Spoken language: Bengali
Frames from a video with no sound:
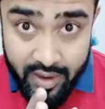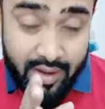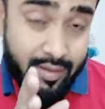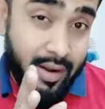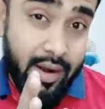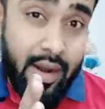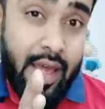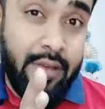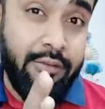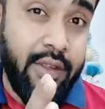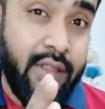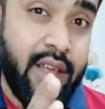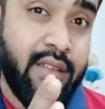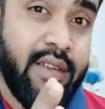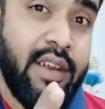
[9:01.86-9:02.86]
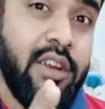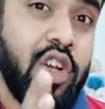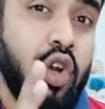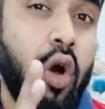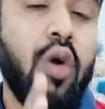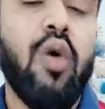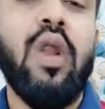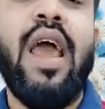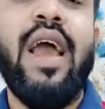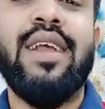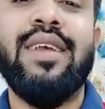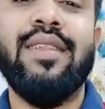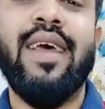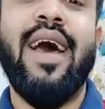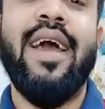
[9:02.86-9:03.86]
যারা যারা লাইভটা দেখছেন সকলে
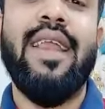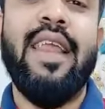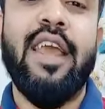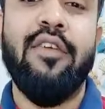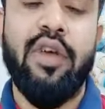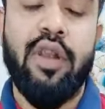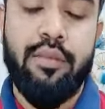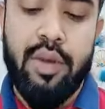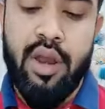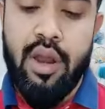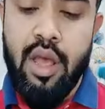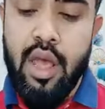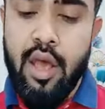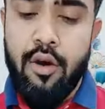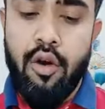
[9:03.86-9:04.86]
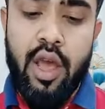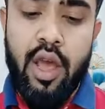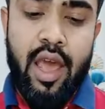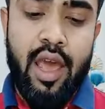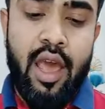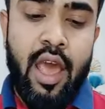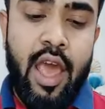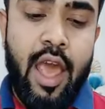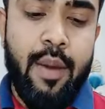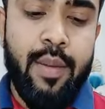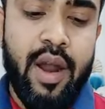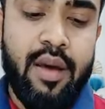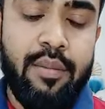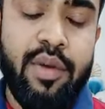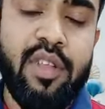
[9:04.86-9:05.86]
একসাথে হাই লিখে ফেলবেন ওকে
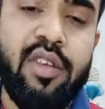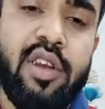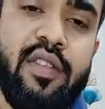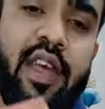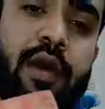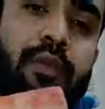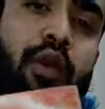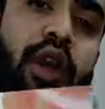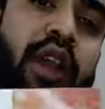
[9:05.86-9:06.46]
এবার আমরা যেটা দেখবো